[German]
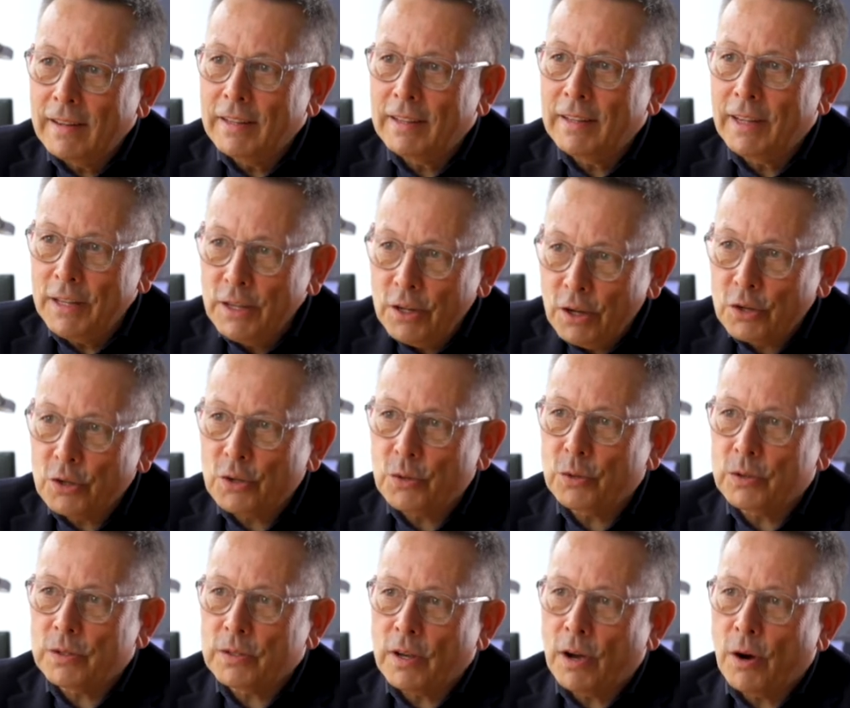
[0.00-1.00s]

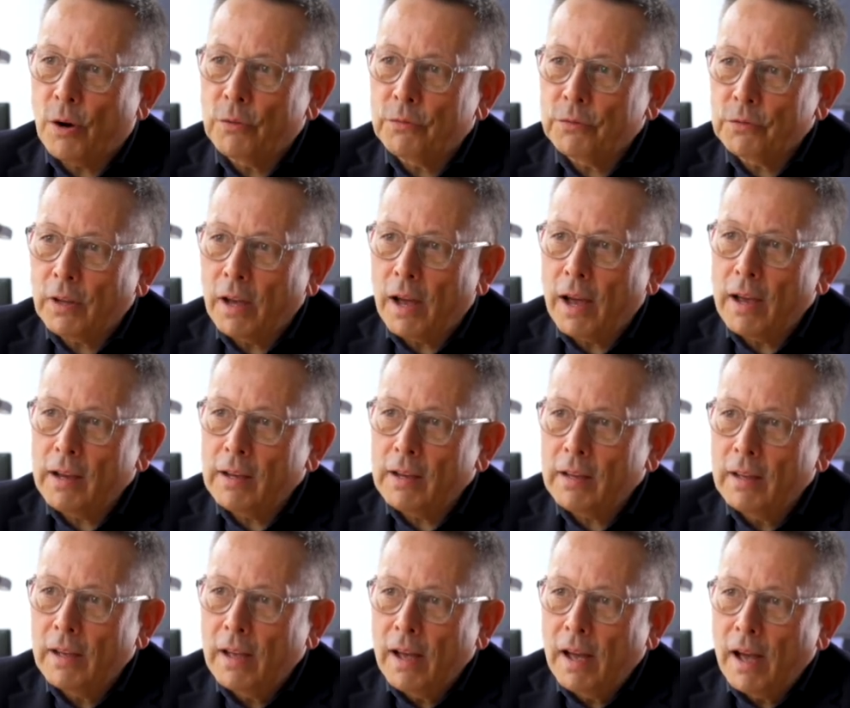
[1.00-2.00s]
Kinderschutzauftrag,
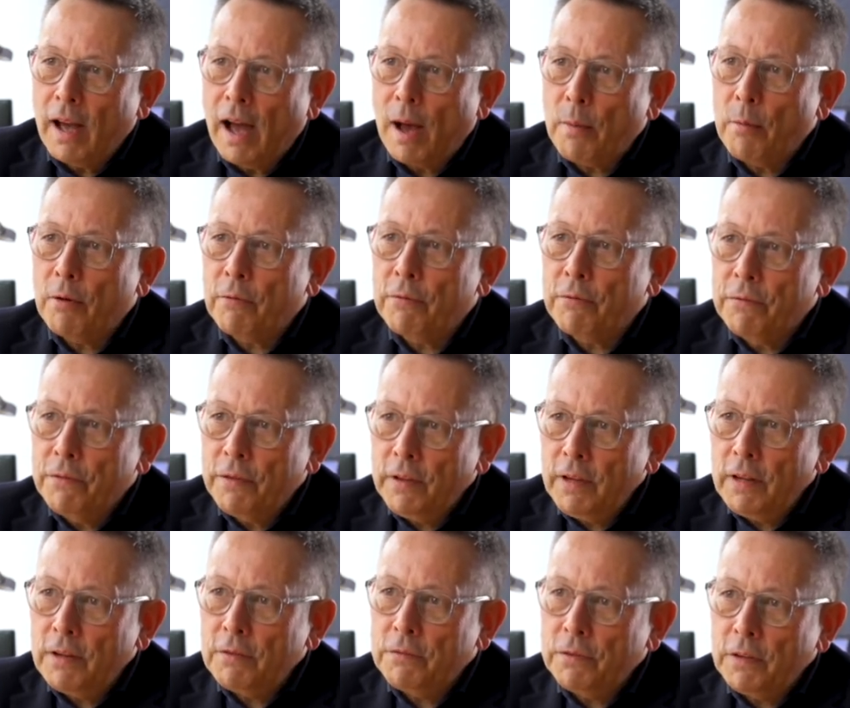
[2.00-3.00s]
aber
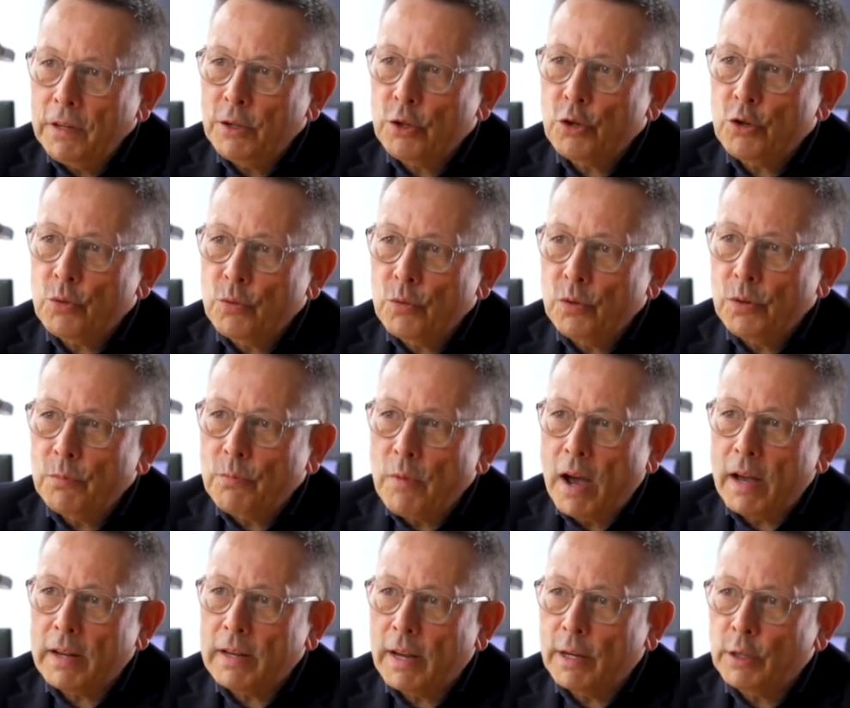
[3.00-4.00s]
viele, viele Schulen
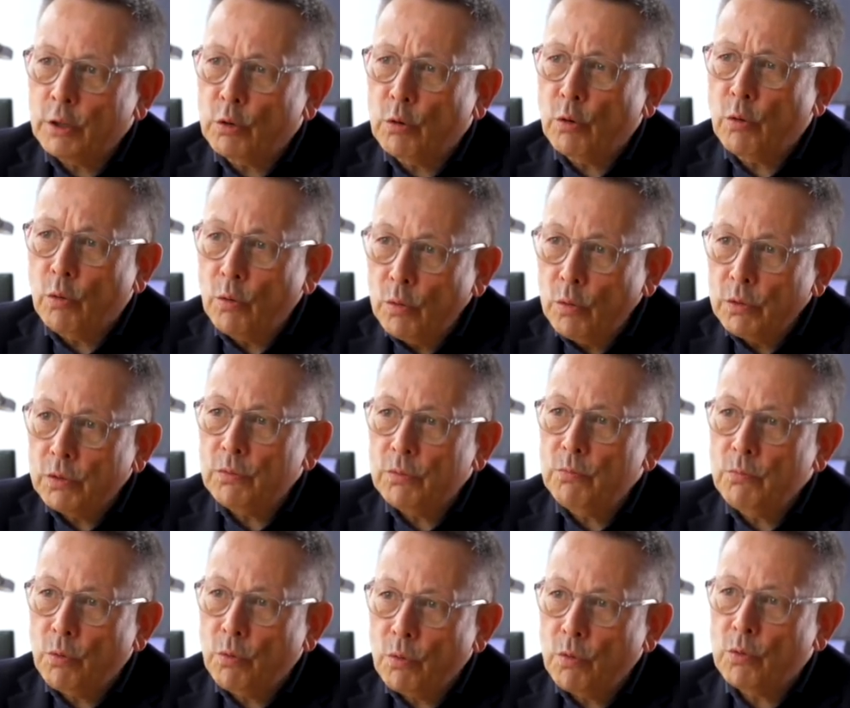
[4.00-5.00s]
machen einen
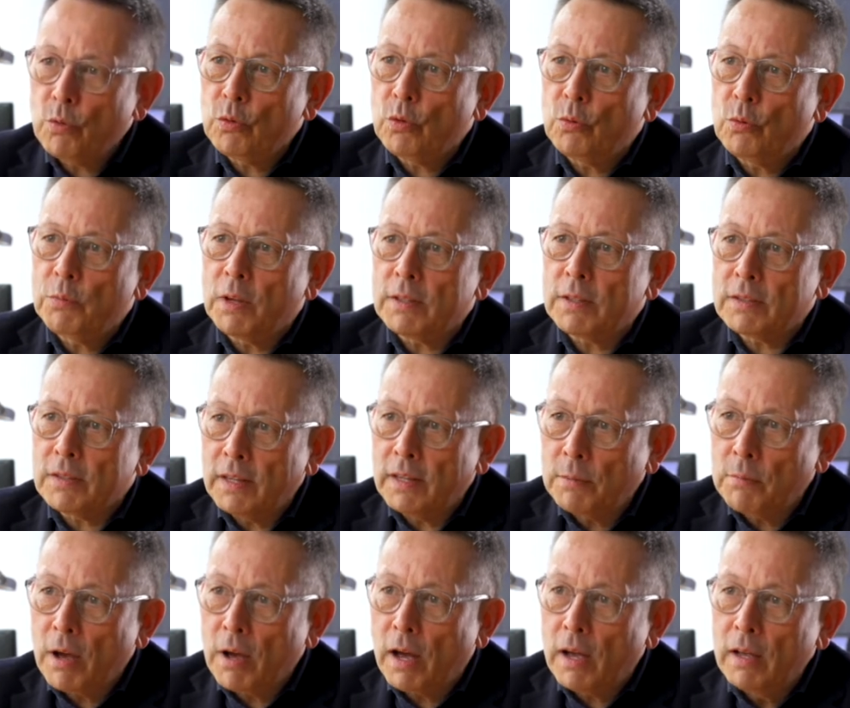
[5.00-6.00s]
großen Bogen um das
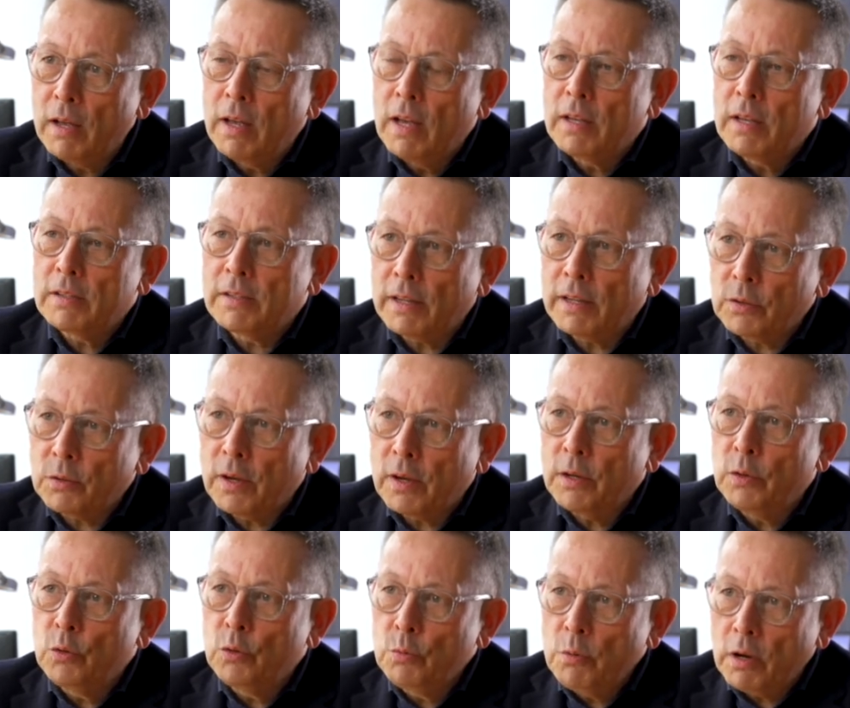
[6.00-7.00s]
Thema
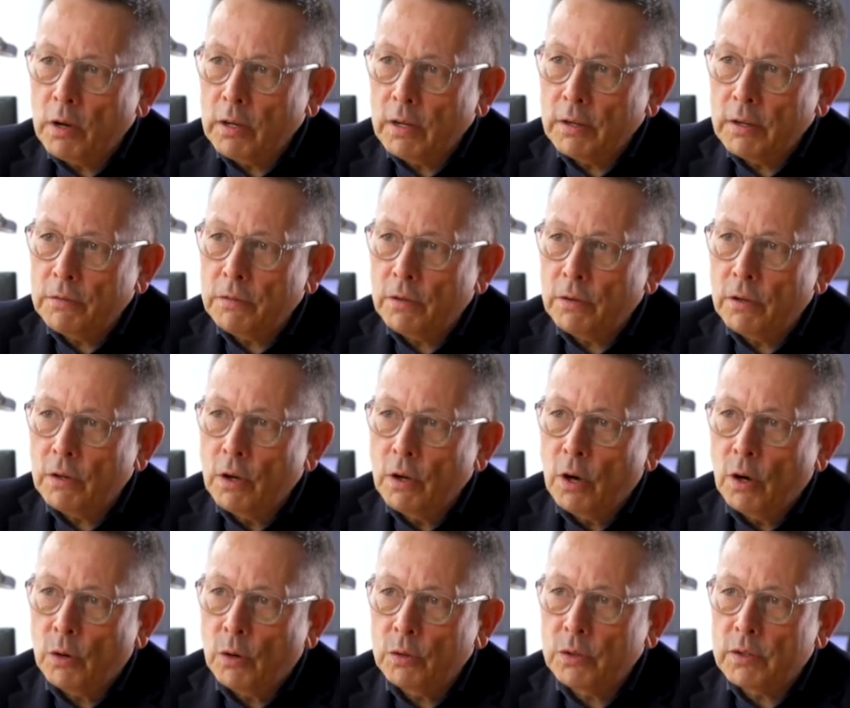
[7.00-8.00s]
sexuelle Übergriffe
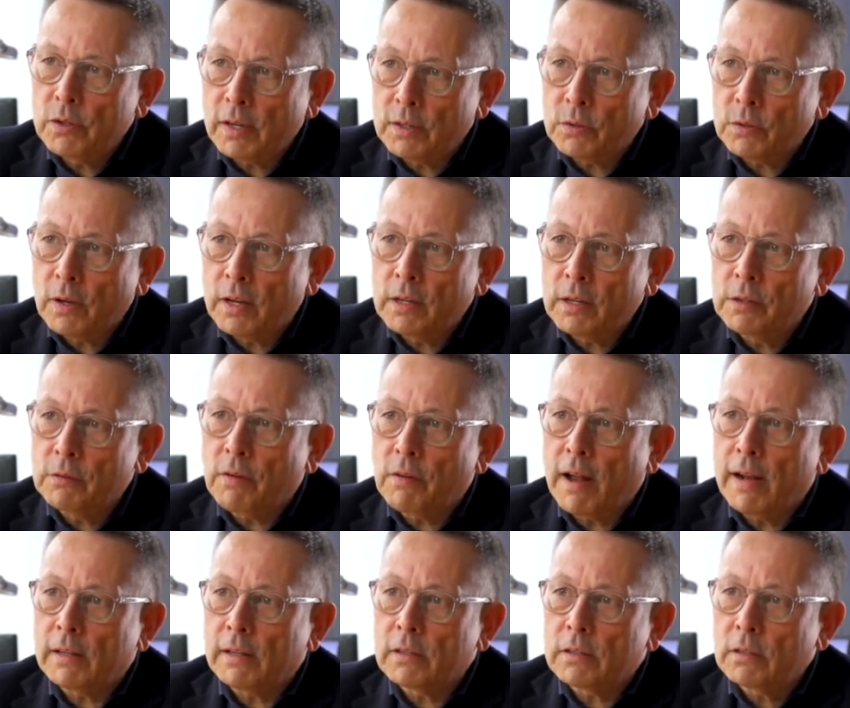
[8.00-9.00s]
und sexuelle
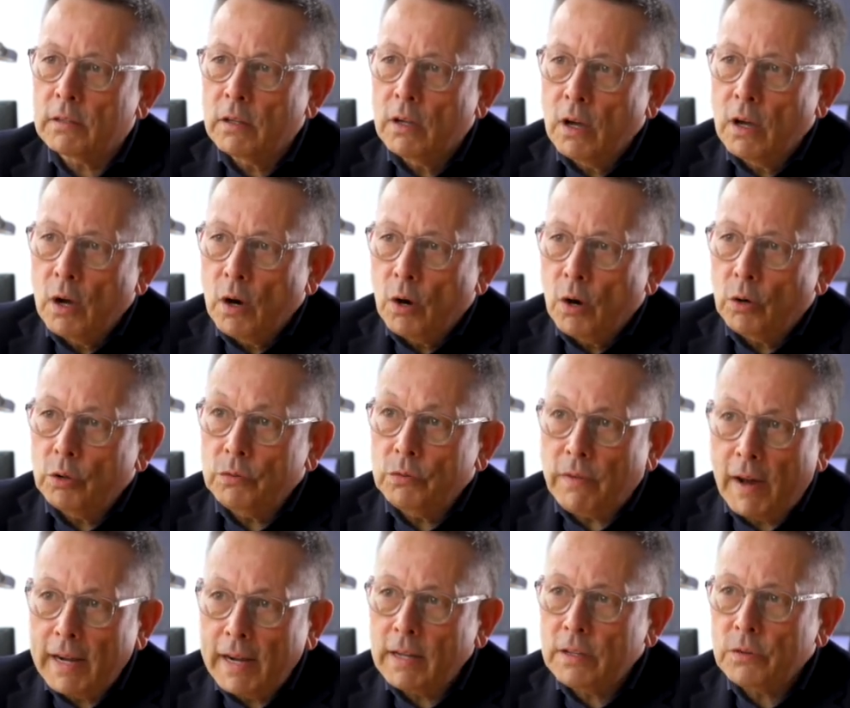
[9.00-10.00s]
Gewalt. Und
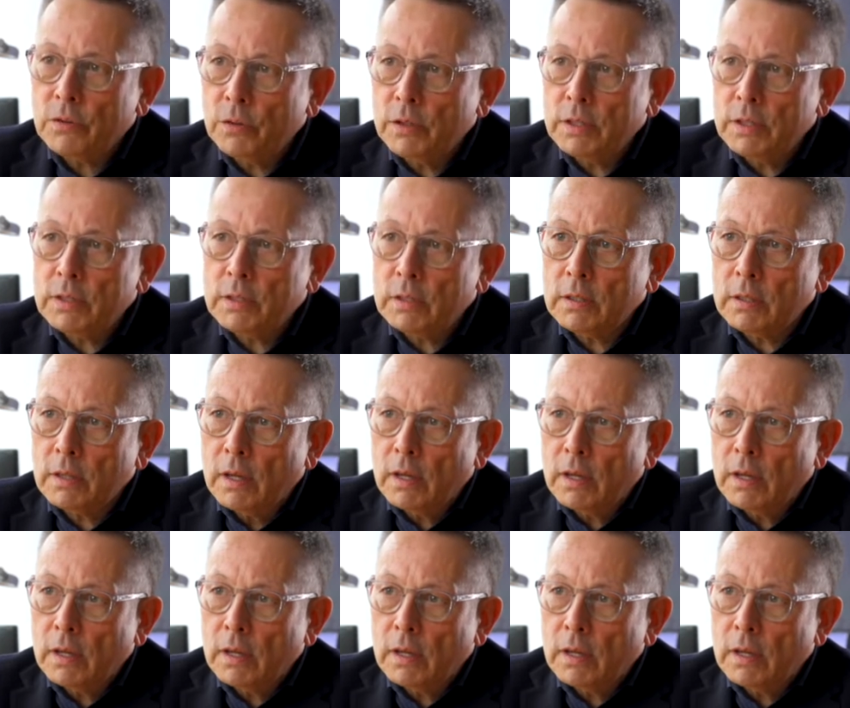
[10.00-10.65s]
weil das so ist,